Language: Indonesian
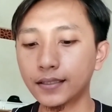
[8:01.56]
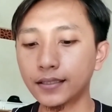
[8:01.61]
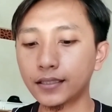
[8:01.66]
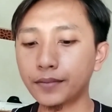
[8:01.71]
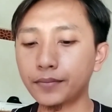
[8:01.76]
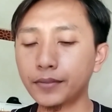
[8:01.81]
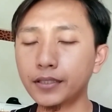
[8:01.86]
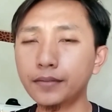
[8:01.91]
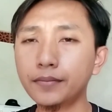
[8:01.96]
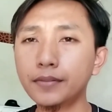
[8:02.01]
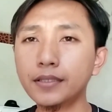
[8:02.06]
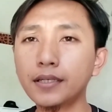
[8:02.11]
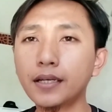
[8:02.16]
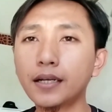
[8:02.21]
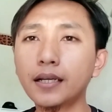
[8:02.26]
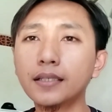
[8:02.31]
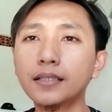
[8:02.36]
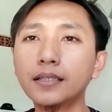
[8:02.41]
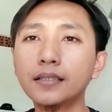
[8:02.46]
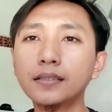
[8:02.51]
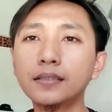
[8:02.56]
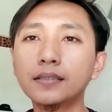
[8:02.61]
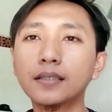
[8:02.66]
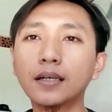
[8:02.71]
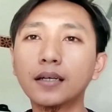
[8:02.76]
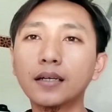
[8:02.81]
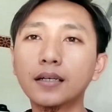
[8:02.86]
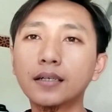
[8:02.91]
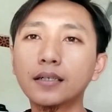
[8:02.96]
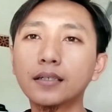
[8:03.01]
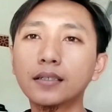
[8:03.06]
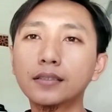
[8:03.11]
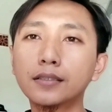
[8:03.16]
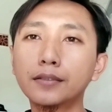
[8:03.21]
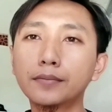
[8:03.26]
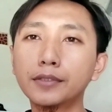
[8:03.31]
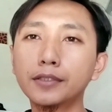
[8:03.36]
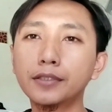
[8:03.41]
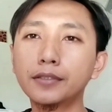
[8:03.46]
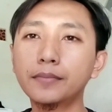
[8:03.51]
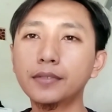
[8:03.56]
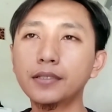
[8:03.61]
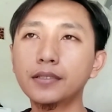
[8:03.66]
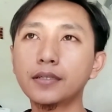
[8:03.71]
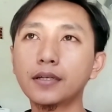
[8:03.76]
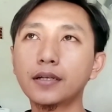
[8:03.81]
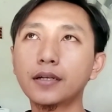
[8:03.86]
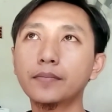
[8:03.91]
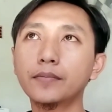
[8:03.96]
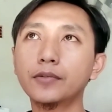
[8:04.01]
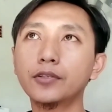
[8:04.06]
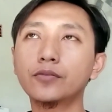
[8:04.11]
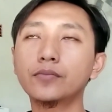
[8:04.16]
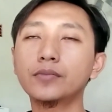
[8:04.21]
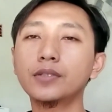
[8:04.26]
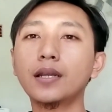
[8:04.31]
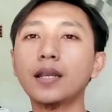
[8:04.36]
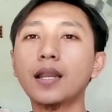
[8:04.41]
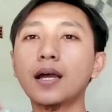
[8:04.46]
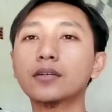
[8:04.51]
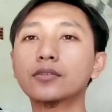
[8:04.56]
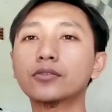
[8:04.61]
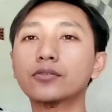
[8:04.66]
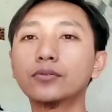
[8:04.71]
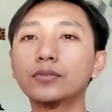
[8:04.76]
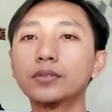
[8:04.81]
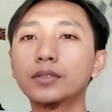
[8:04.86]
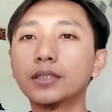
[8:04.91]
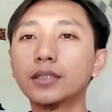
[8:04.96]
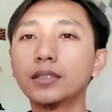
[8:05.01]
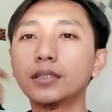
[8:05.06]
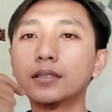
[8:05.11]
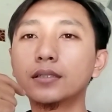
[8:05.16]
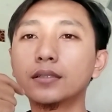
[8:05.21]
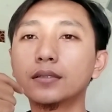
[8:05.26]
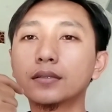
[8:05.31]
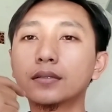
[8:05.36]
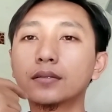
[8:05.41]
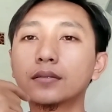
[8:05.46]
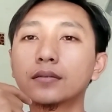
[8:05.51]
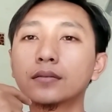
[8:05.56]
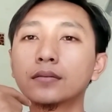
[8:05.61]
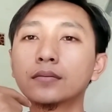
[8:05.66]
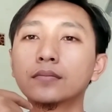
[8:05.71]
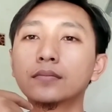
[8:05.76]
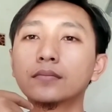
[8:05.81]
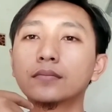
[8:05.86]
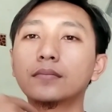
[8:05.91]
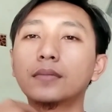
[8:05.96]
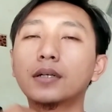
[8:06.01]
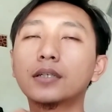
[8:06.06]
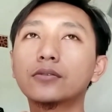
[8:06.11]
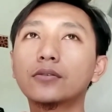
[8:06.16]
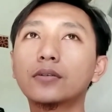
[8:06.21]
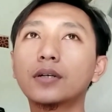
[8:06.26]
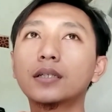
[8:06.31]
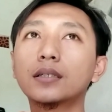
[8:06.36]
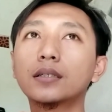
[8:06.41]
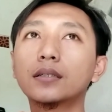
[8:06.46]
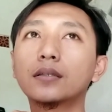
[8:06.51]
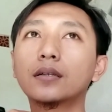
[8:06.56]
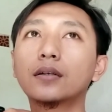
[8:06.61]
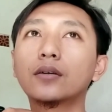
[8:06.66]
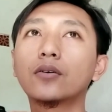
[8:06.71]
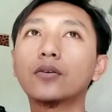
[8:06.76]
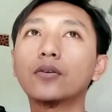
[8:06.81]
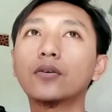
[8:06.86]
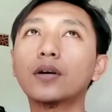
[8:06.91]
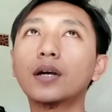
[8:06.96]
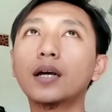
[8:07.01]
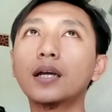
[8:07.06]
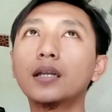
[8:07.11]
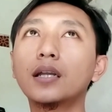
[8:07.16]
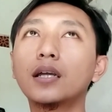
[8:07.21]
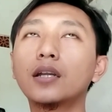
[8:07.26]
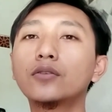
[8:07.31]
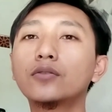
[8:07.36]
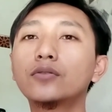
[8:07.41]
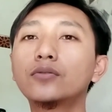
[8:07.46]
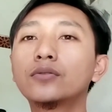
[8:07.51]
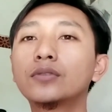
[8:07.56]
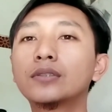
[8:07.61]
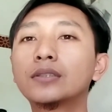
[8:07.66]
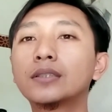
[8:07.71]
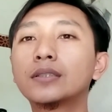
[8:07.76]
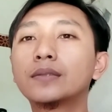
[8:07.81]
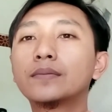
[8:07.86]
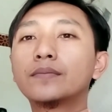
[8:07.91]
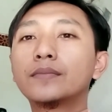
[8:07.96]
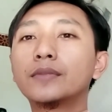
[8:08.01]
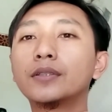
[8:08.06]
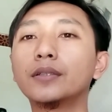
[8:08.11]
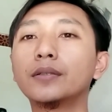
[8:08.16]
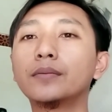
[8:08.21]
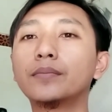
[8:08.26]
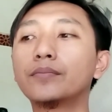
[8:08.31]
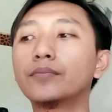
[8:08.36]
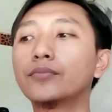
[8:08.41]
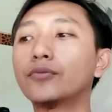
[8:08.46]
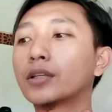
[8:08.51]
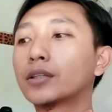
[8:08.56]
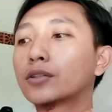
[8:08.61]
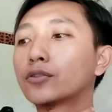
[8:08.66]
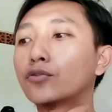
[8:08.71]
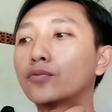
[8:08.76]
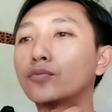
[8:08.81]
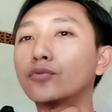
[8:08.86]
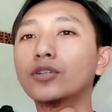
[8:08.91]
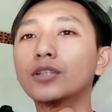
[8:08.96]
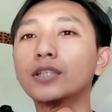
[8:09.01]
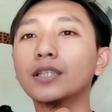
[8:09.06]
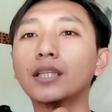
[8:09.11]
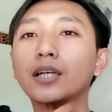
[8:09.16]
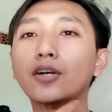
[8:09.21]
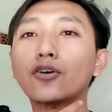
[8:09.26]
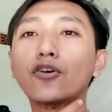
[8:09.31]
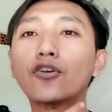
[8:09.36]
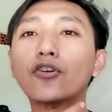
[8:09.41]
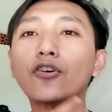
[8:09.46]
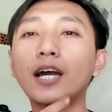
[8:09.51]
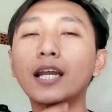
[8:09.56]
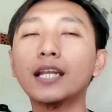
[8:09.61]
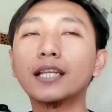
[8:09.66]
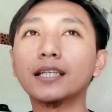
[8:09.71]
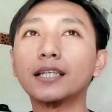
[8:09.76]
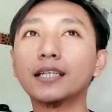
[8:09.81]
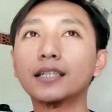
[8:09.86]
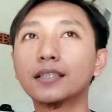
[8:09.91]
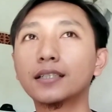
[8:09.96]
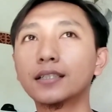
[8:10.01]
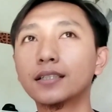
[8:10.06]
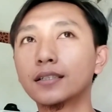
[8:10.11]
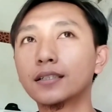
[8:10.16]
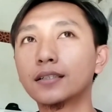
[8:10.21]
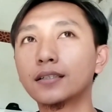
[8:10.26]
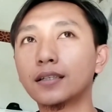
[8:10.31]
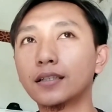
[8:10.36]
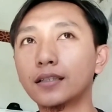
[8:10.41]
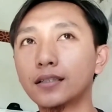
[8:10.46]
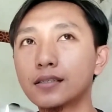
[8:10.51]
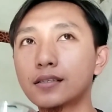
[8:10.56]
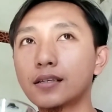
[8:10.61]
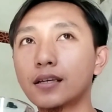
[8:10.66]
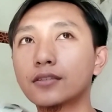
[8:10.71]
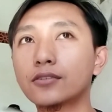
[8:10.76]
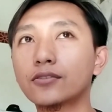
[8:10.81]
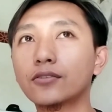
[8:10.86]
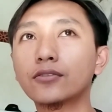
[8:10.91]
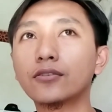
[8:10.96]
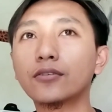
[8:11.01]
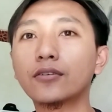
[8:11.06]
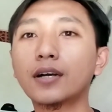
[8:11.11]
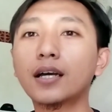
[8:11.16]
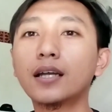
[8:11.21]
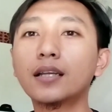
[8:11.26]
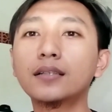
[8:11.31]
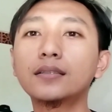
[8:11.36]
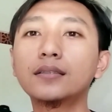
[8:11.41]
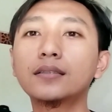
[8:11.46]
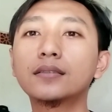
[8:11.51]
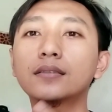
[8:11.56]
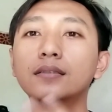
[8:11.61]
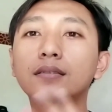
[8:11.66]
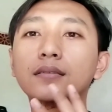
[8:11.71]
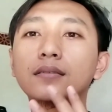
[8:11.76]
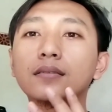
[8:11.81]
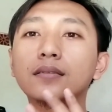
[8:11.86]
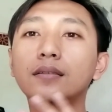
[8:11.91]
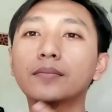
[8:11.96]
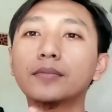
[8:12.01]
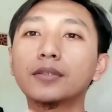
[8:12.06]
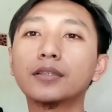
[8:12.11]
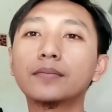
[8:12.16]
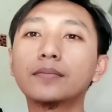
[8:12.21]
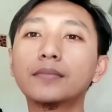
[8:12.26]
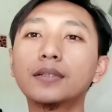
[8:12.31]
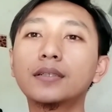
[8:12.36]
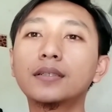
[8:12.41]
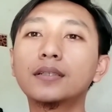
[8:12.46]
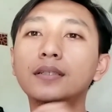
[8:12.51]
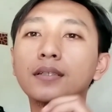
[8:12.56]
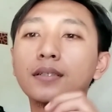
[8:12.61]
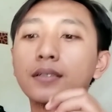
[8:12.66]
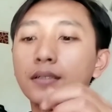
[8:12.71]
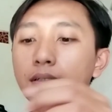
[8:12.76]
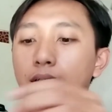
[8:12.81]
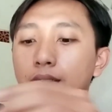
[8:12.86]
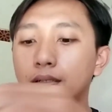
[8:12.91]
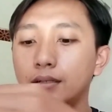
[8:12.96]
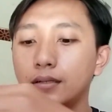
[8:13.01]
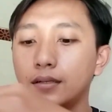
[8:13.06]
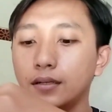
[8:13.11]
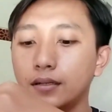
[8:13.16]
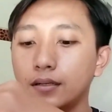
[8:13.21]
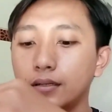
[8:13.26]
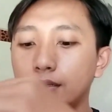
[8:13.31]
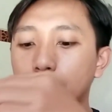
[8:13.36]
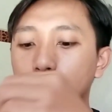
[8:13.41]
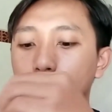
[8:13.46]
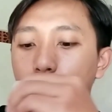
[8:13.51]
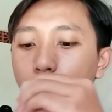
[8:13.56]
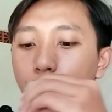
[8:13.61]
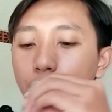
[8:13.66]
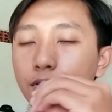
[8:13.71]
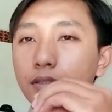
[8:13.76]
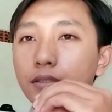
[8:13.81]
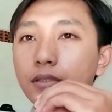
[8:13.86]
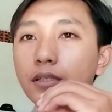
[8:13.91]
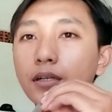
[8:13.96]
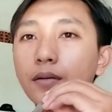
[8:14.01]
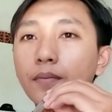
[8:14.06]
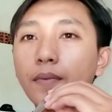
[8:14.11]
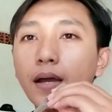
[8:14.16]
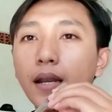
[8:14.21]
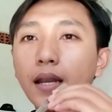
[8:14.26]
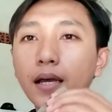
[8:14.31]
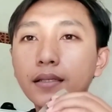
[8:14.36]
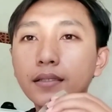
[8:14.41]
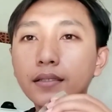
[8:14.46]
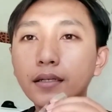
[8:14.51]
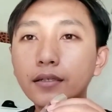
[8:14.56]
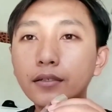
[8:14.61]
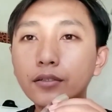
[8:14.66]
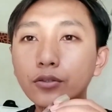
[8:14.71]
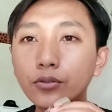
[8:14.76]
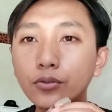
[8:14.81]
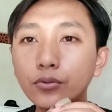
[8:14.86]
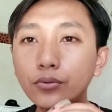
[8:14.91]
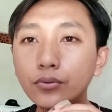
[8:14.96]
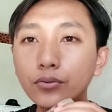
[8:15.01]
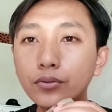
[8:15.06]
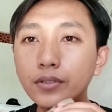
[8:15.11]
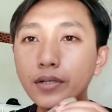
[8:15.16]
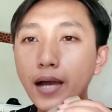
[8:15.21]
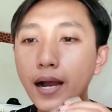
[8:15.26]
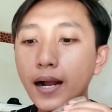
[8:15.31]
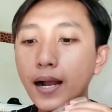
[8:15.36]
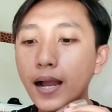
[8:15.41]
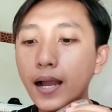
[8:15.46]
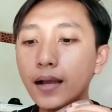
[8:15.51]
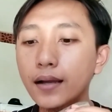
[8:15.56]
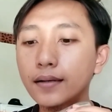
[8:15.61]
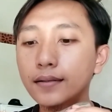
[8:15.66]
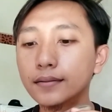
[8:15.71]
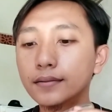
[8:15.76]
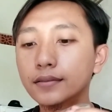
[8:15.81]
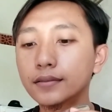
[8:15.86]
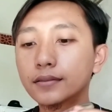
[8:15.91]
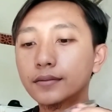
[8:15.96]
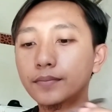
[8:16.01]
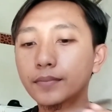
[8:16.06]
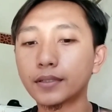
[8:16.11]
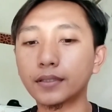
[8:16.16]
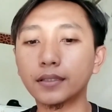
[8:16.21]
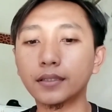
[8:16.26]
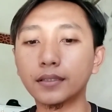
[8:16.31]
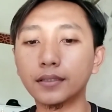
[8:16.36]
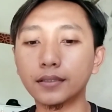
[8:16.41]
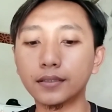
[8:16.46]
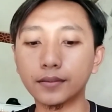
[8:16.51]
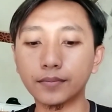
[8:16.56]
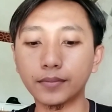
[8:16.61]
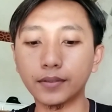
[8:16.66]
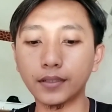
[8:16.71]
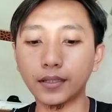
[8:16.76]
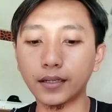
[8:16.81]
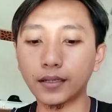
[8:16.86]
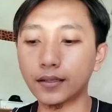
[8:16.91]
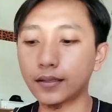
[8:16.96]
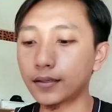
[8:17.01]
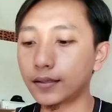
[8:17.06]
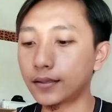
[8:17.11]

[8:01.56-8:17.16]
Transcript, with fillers: Teman-teman caranya eh, teman-teman cara minumnya langsung dimasukkan ke tenggorokan lalu dibuat kumur di tenggorokan ya. Jadi saya contohkan teman-teman uh, posisi kepalanya itu dangak nah